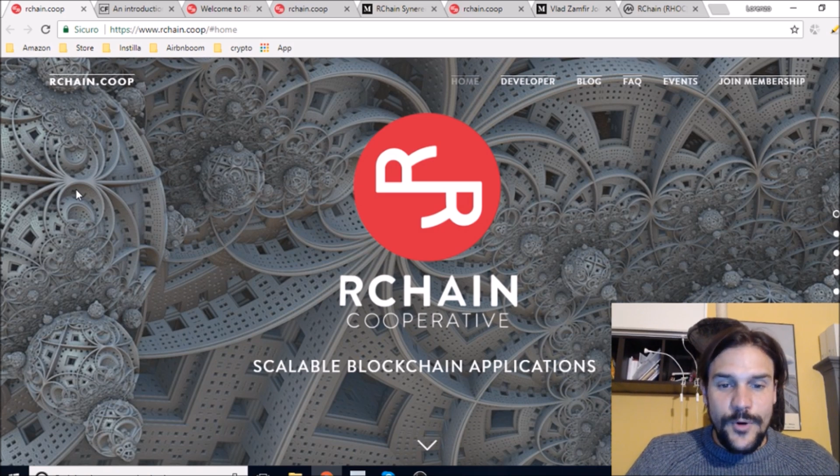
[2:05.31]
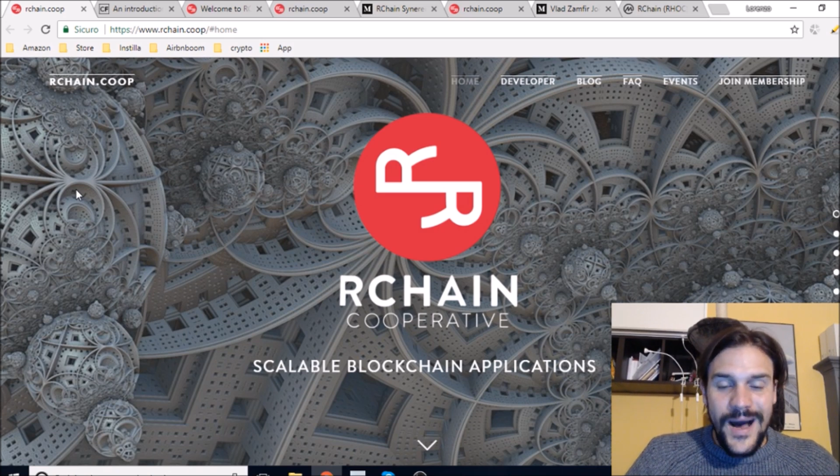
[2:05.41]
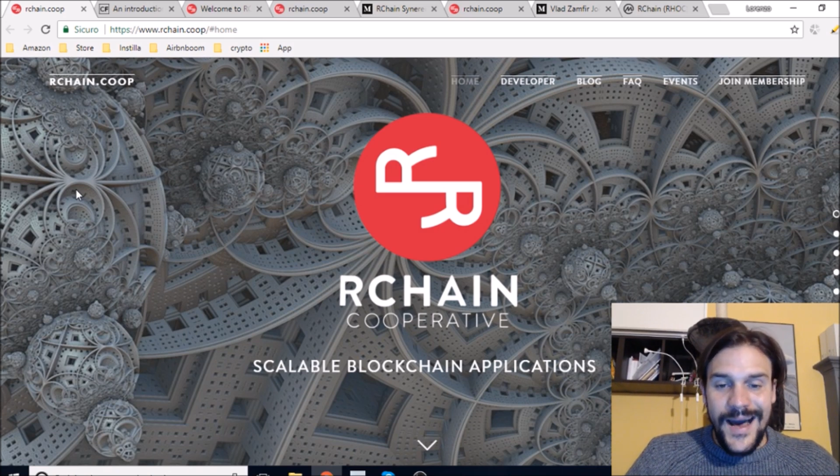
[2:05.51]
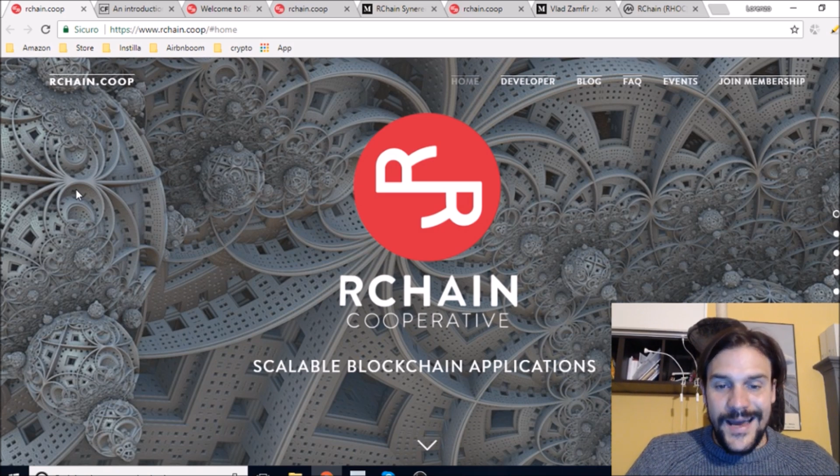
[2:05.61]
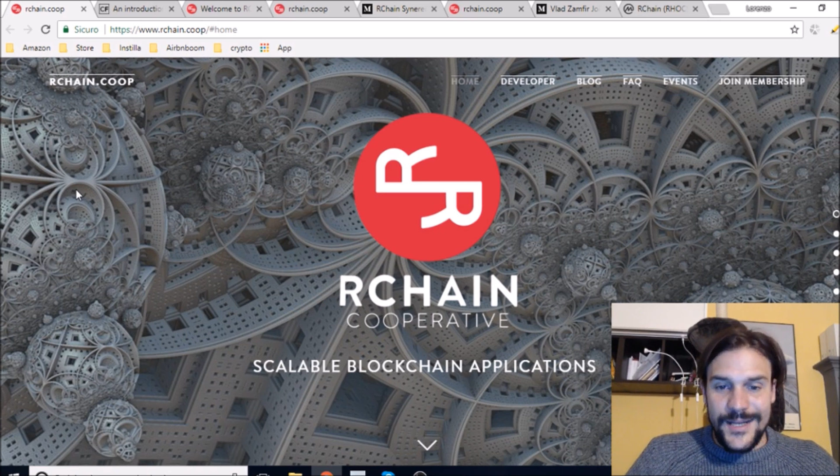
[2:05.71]

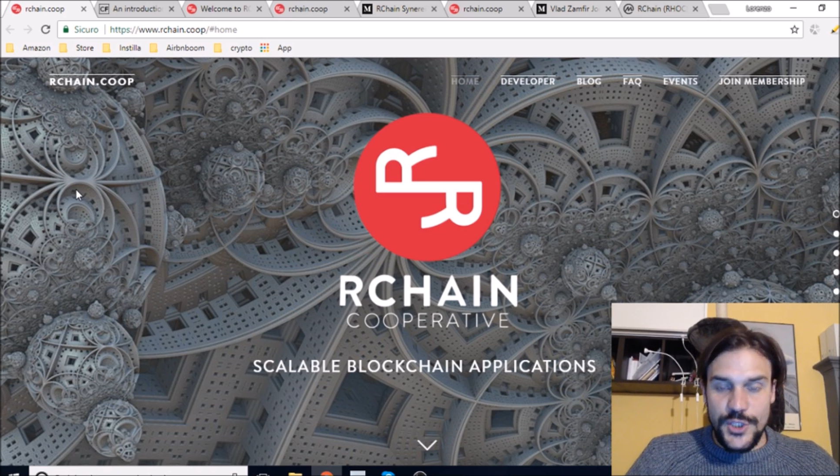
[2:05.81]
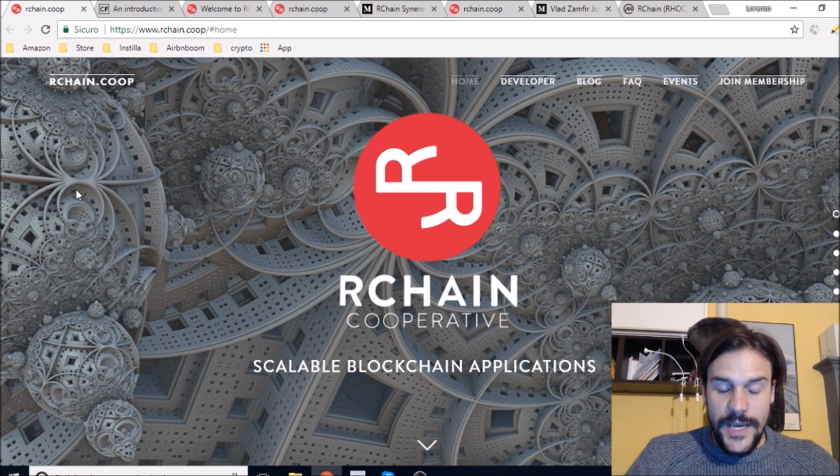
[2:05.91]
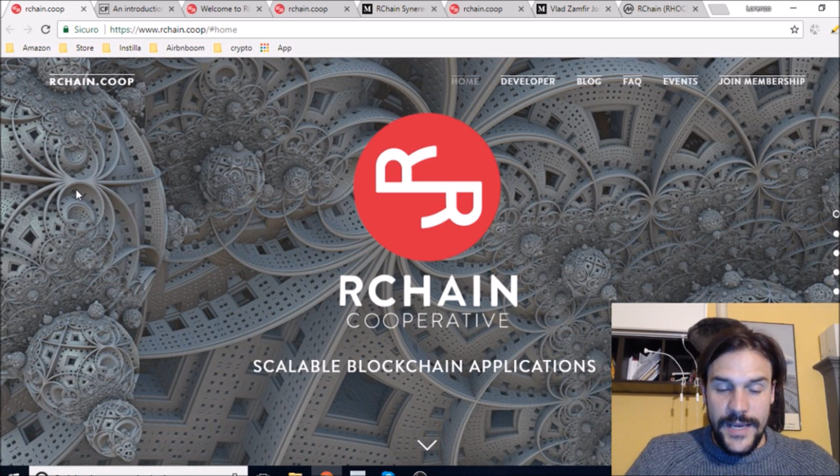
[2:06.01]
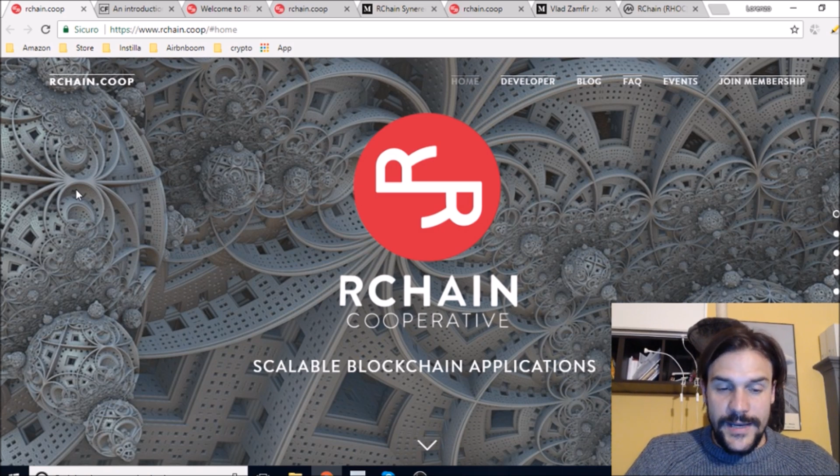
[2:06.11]
a Archain.